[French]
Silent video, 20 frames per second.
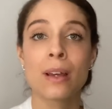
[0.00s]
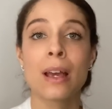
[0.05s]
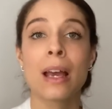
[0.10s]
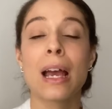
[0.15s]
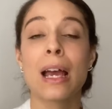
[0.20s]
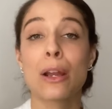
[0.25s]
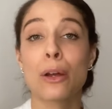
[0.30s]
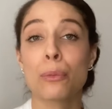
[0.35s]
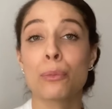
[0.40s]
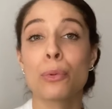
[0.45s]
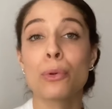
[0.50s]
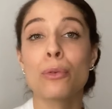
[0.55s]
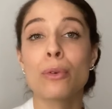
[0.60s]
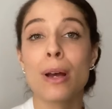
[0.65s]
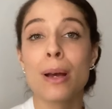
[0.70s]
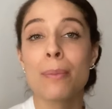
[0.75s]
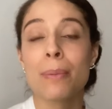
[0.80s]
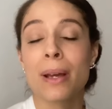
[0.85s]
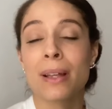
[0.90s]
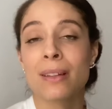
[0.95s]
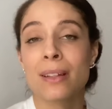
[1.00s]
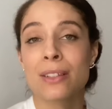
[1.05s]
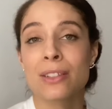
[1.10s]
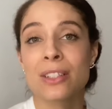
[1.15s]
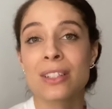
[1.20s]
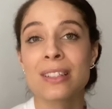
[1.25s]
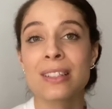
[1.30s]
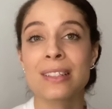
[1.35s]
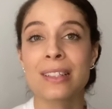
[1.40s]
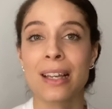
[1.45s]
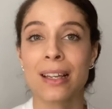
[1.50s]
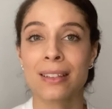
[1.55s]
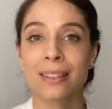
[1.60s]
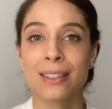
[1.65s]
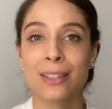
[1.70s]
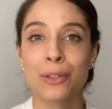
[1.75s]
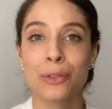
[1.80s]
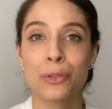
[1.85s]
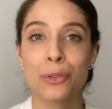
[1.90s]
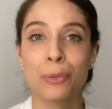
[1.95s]
Alors pourquoi partager ces
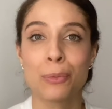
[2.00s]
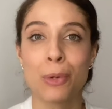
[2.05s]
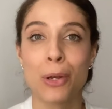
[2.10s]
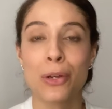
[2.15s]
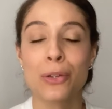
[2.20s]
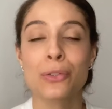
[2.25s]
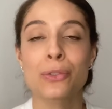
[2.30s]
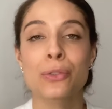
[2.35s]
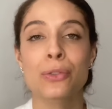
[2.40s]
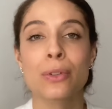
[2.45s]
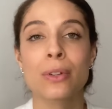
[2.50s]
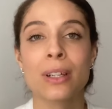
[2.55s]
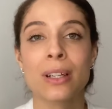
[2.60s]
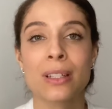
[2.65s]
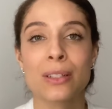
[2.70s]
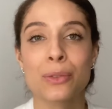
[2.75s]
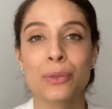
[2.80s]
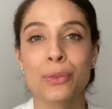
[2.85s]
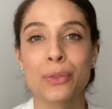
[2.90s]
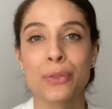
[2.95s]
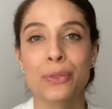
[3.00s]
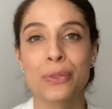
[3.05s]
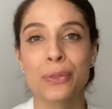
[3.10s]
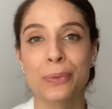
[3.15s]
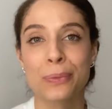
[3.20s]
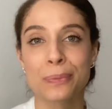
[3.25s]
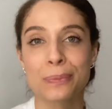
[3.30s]
articles de blog sur les réseaux sociaux